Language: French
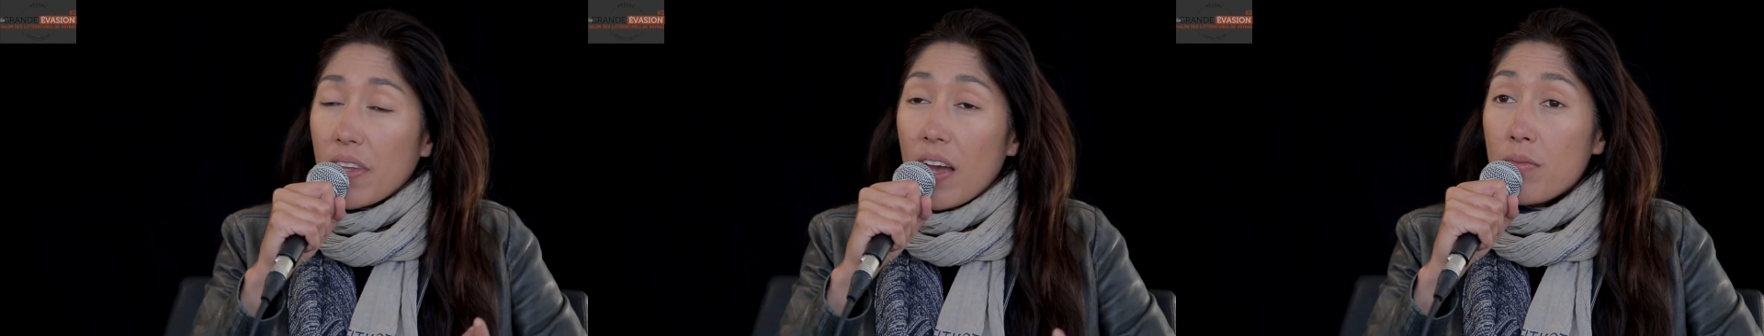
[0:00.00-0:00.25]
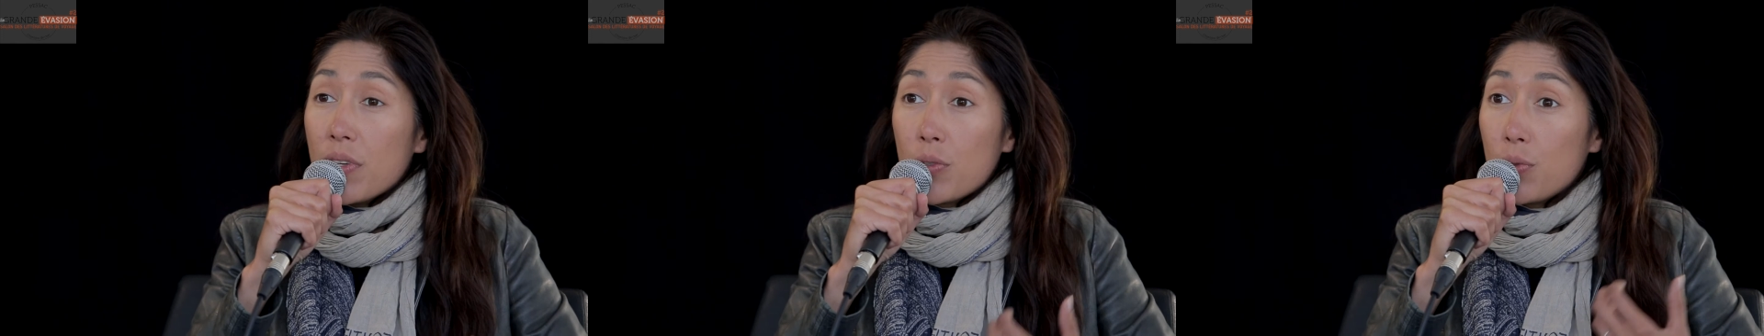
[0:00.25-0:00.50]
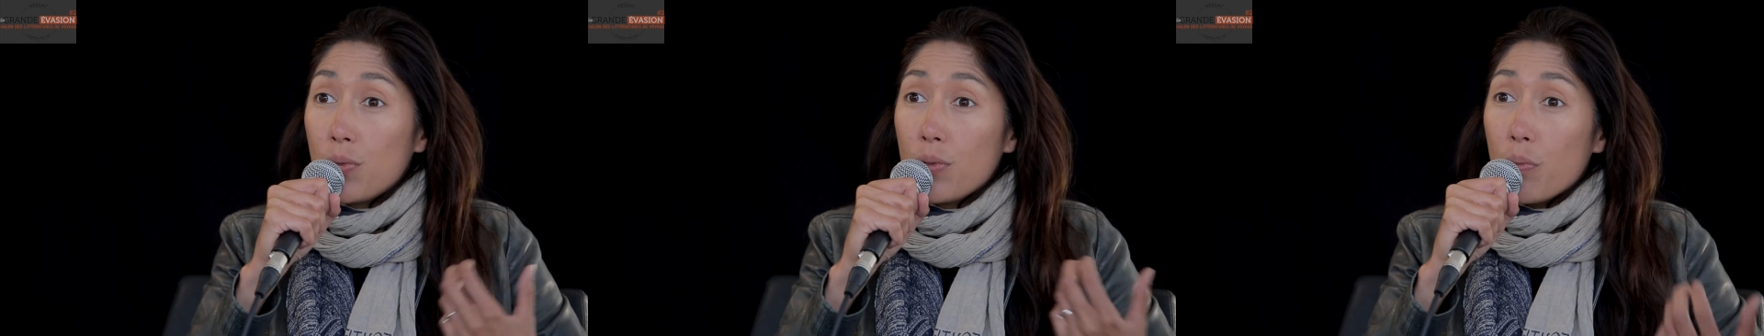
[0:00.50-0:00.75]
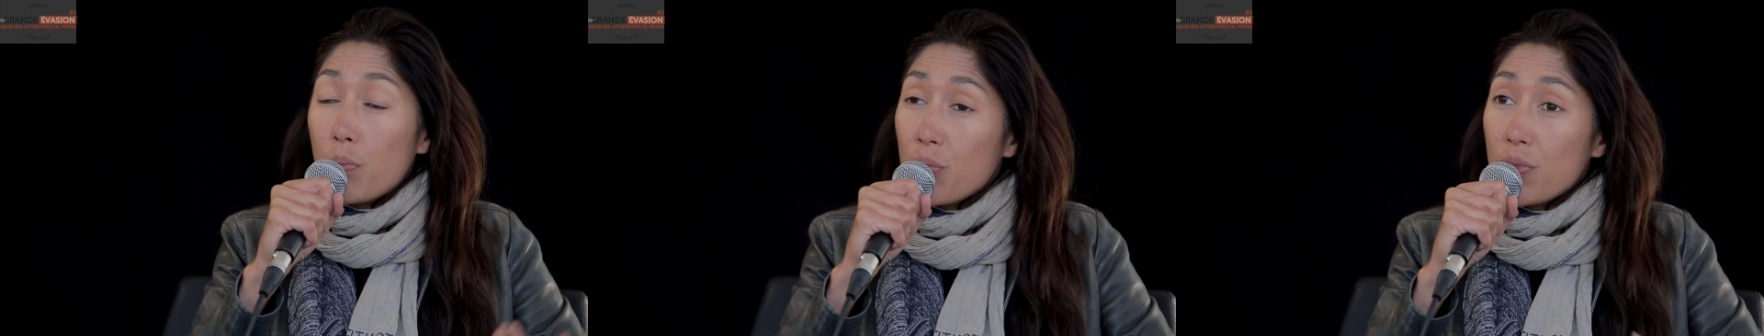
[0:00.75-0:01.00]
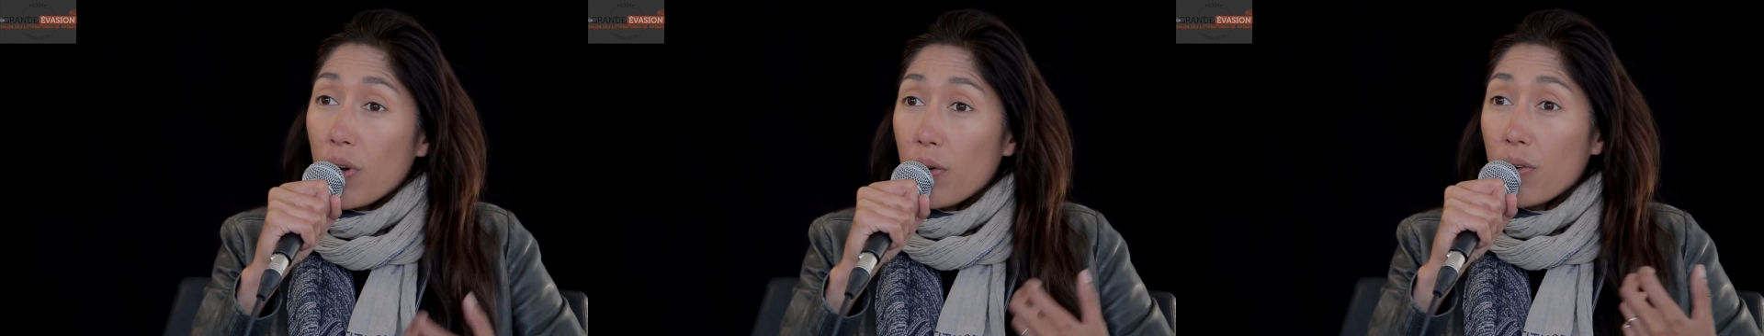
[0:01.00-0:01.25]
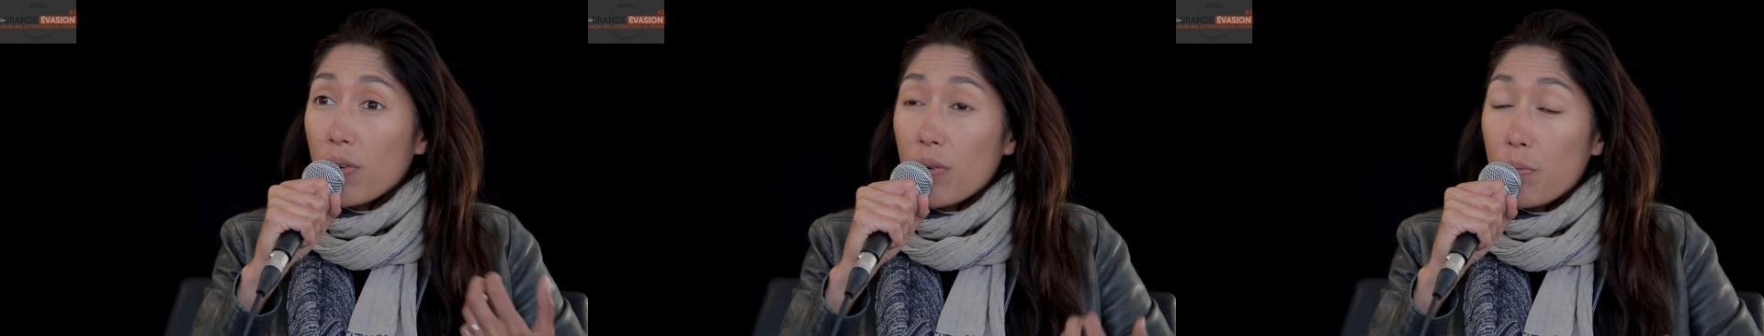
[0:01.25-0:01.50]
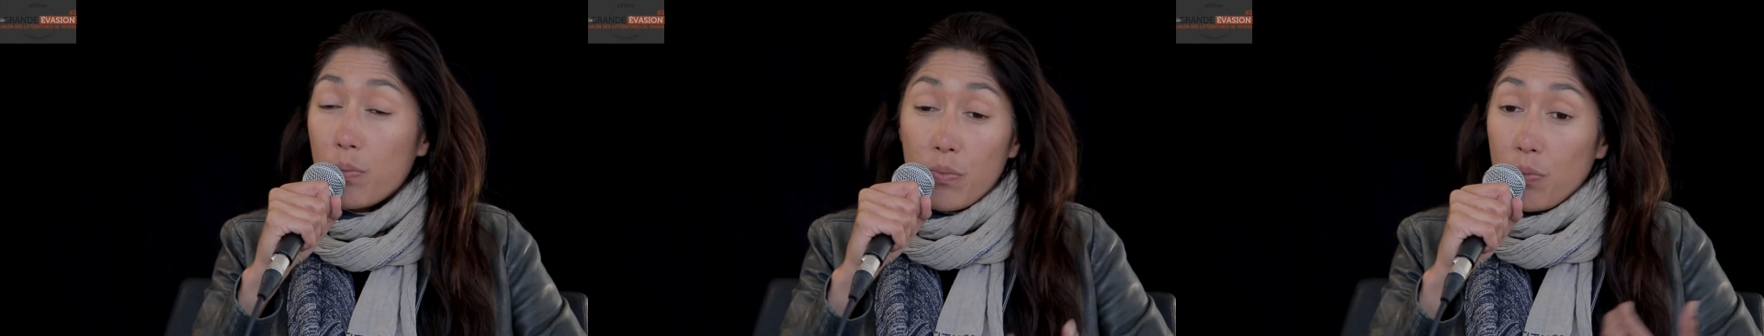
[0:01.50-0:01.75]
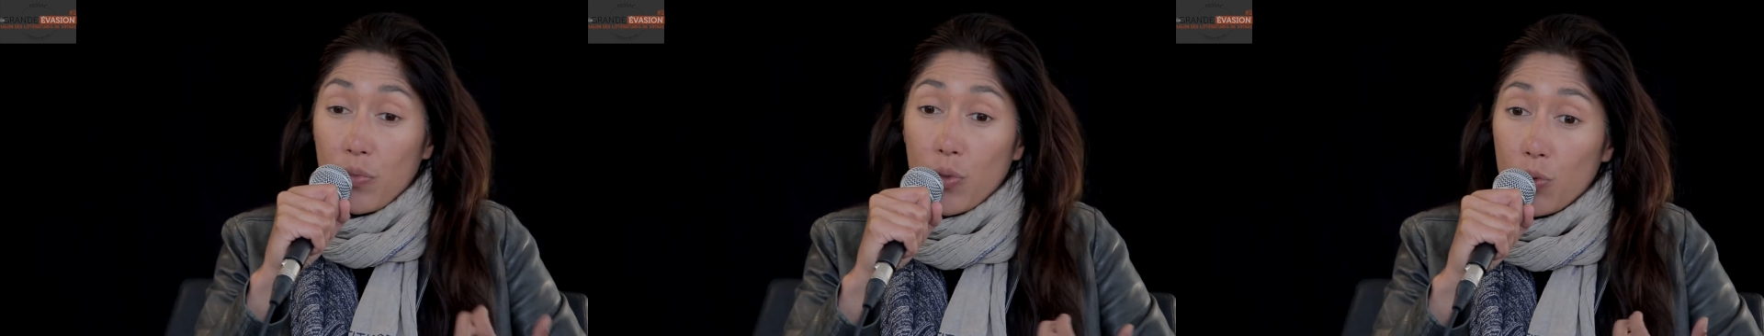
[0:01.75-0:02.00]
a, vécu plusieurs
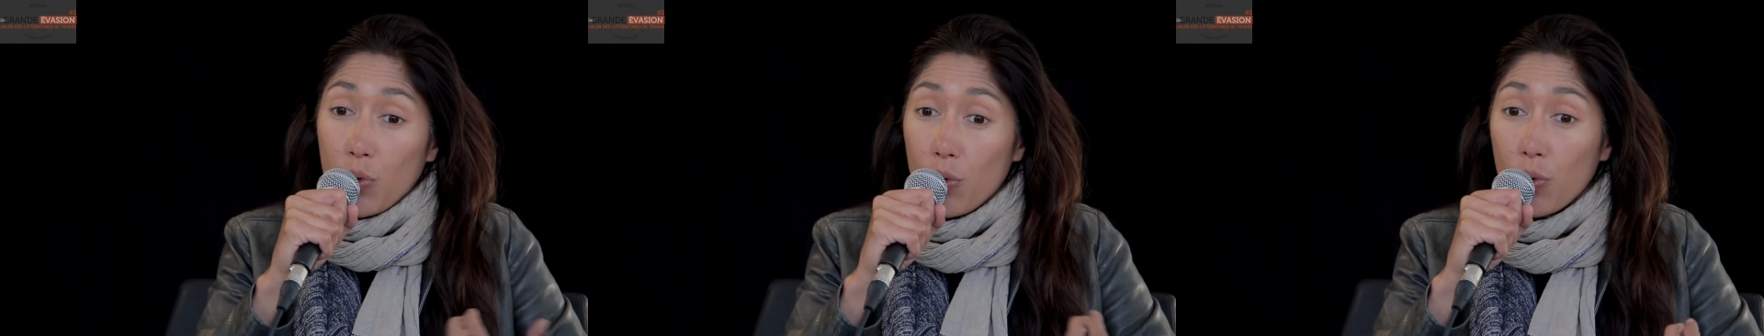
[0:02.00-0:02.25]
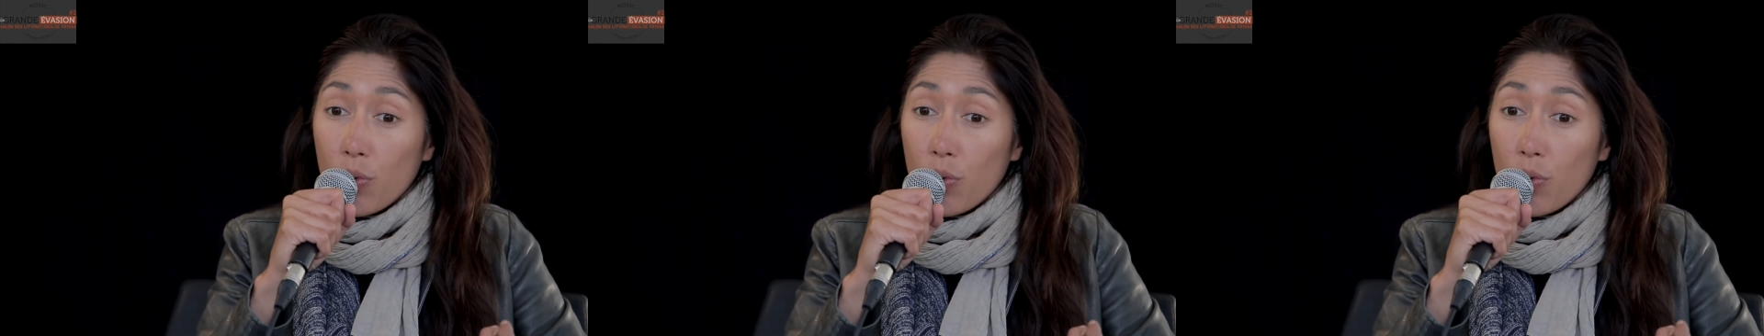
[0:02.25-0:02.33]
de, de,